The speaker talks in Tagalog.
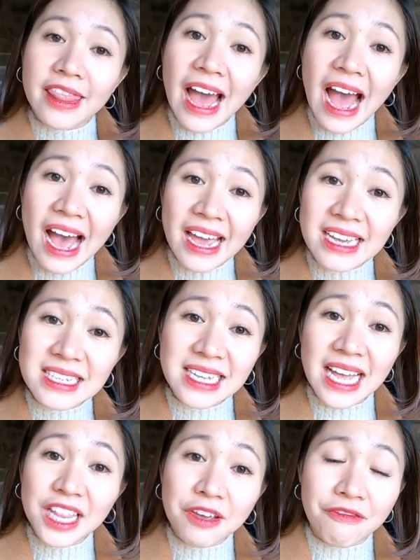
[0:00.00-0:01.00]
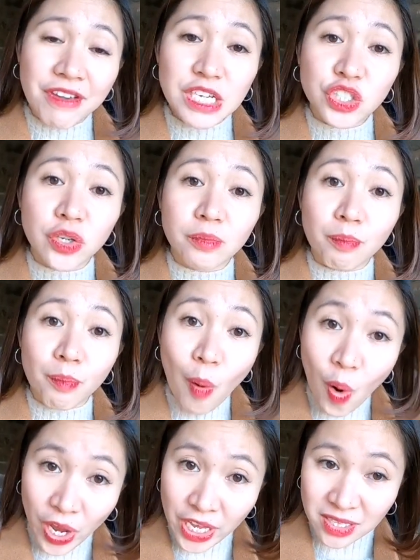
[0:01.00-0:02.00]
The highest elevation
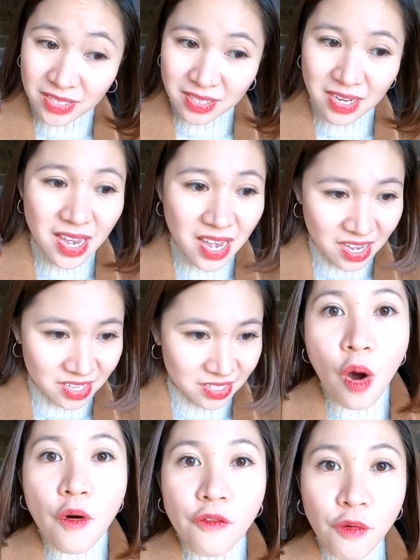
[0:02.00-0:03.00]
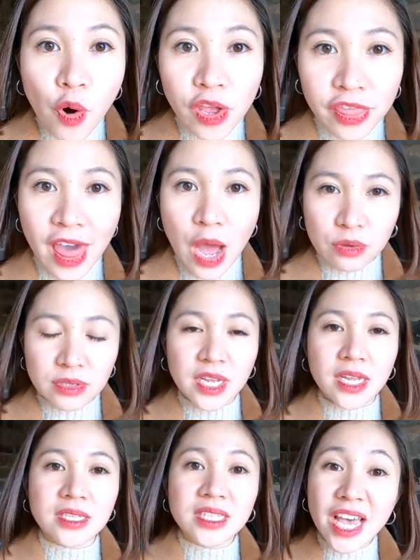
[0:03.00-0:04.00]
point is
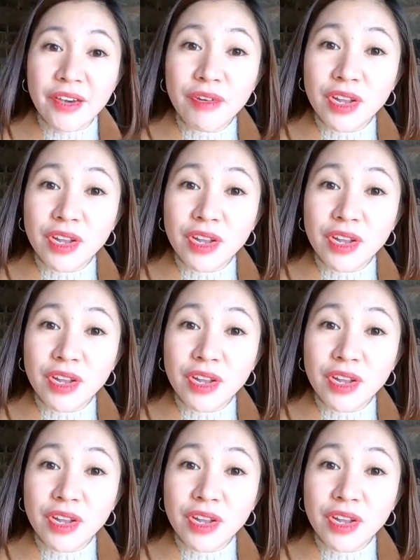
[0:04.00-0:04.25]
4,722